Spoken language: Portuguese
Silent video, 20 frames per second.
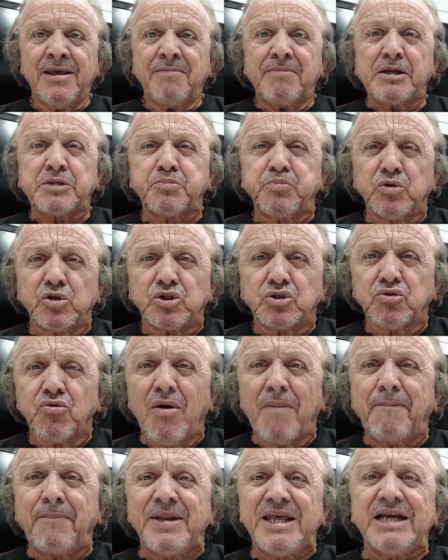mas por
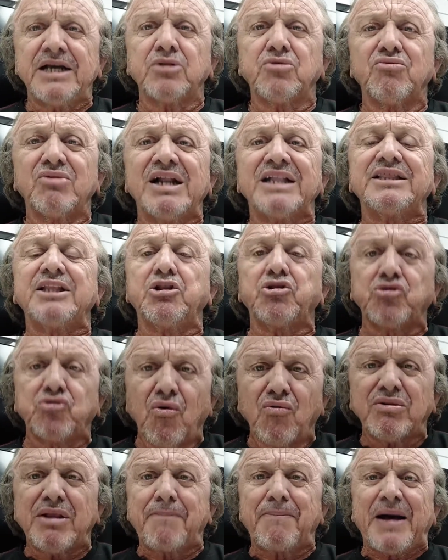sua briga durante
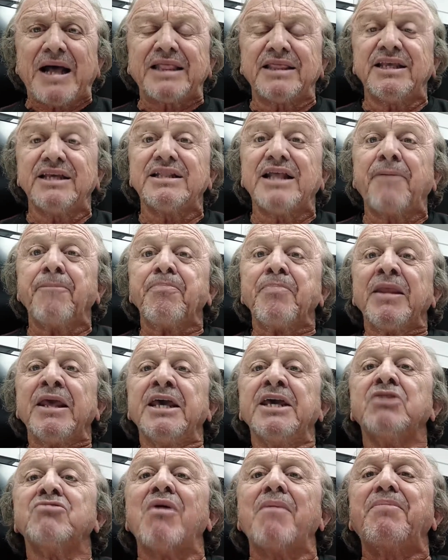toda a partida
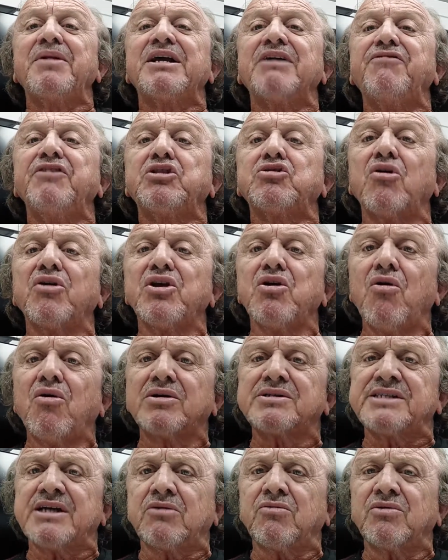e uma briga
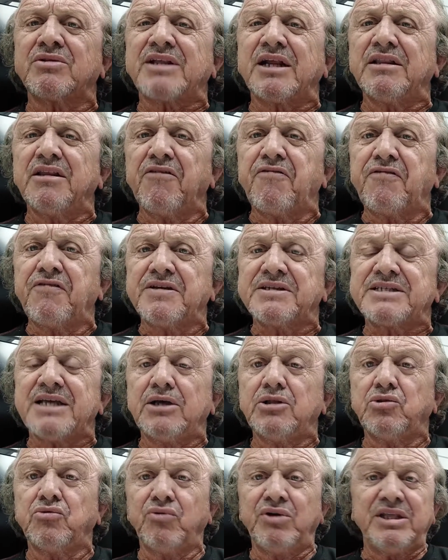vitoriosa contra a
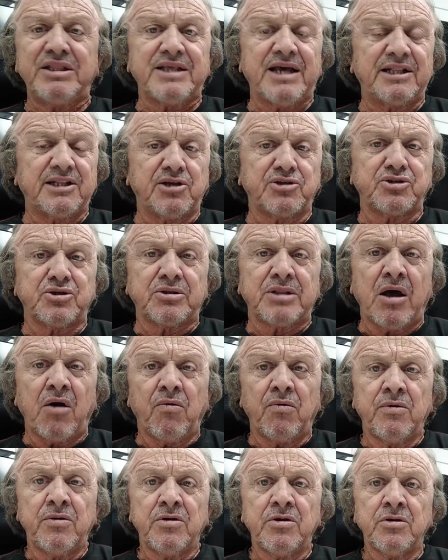defesa do
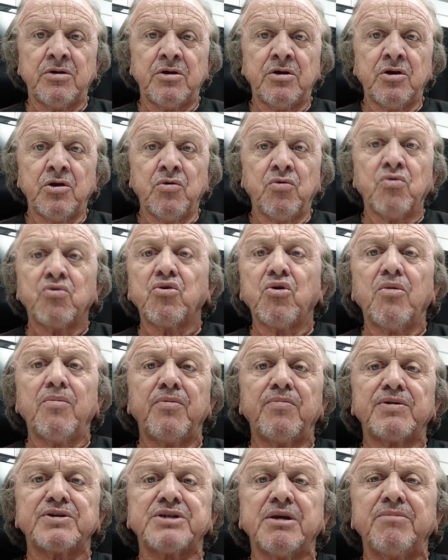Internacional. O
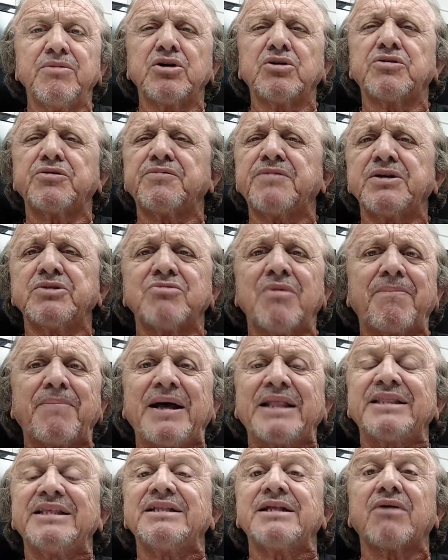Globo, meus amigos, fez uma
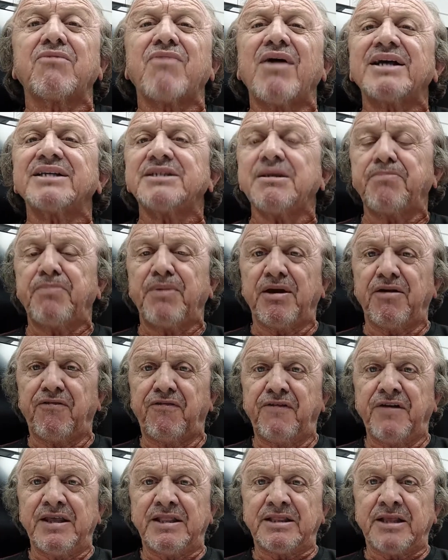partida quase
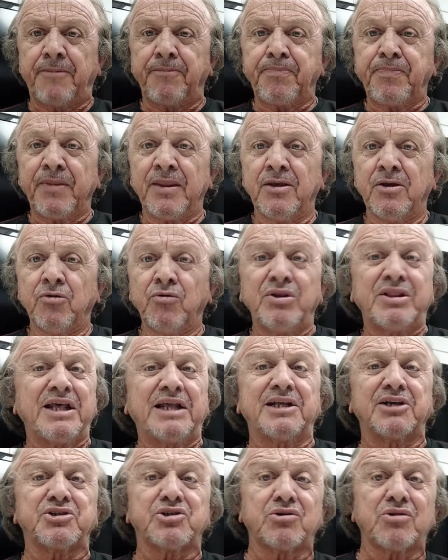perfeita. O
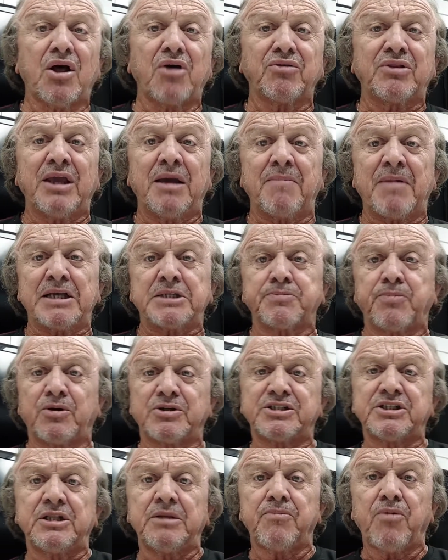Internacional tinha mais
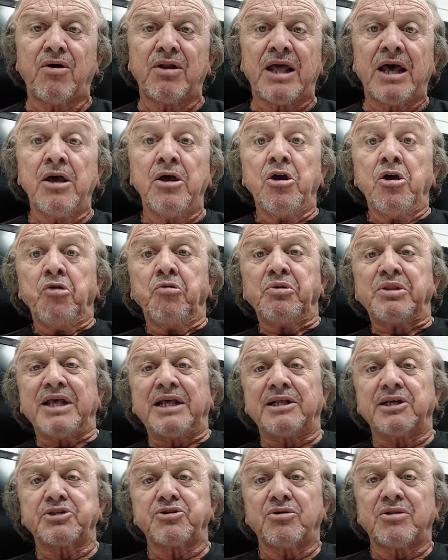posse de bola, o
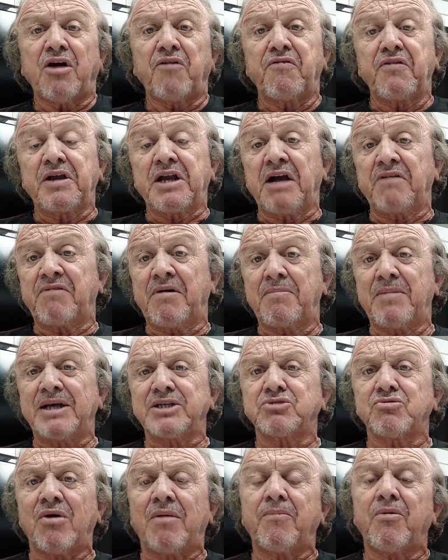Internacional ficava
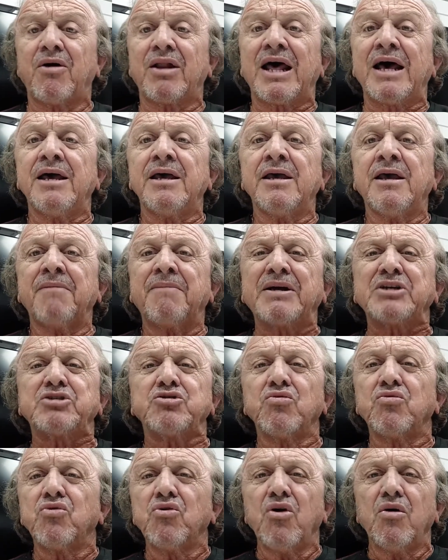mais com a bola, mas
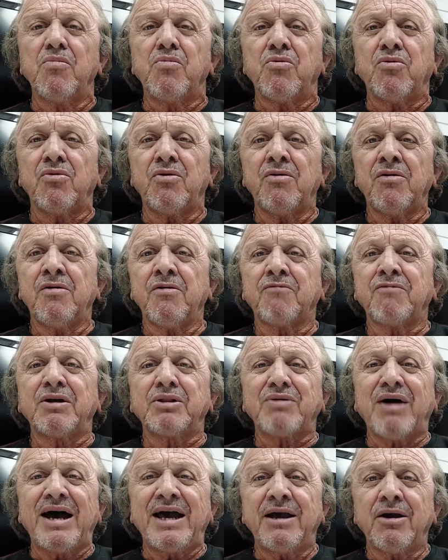o Globo,
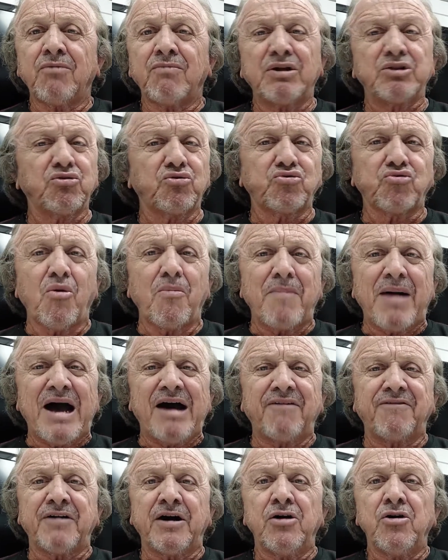quando, a, quando
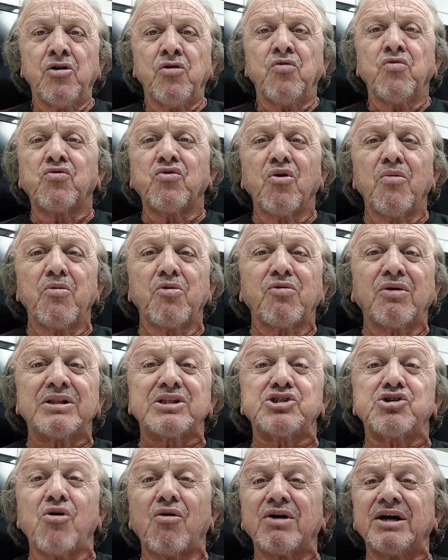tomava, o Globo, quando
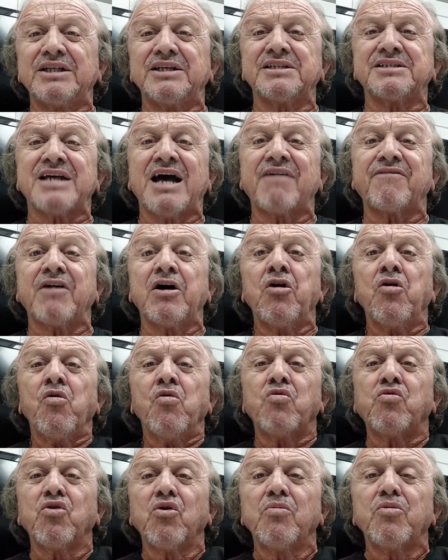se organizava,
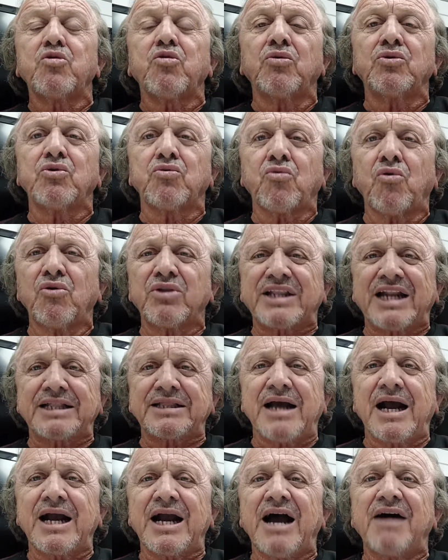o Globo, quando
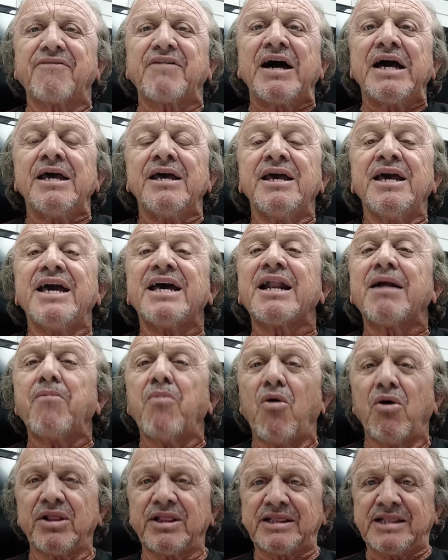contra-atacava, era
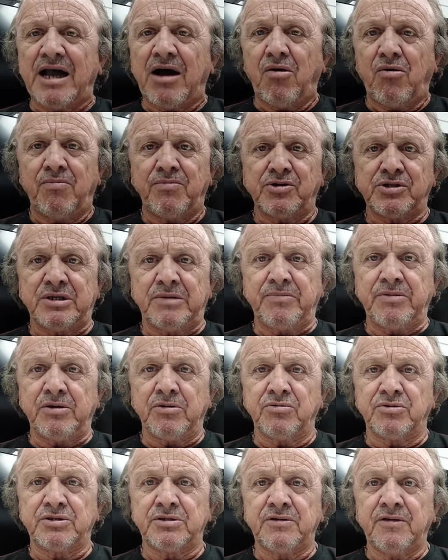mortal, meus
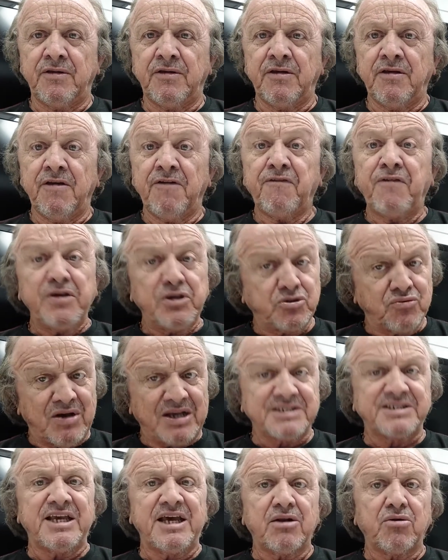amigos. Fez 1
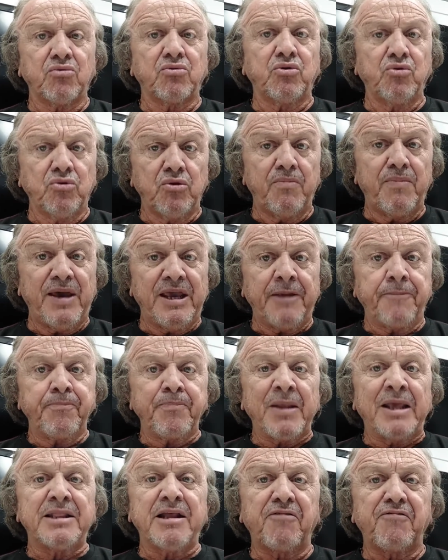a 0 tudo bem,
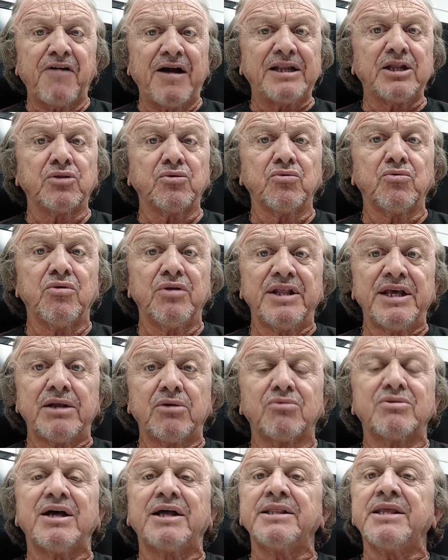na falha do
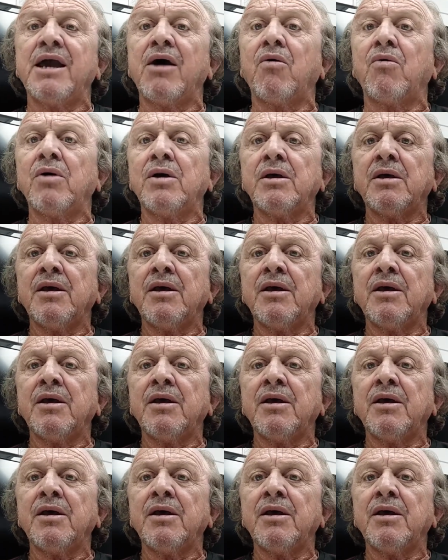goleiro Daniel,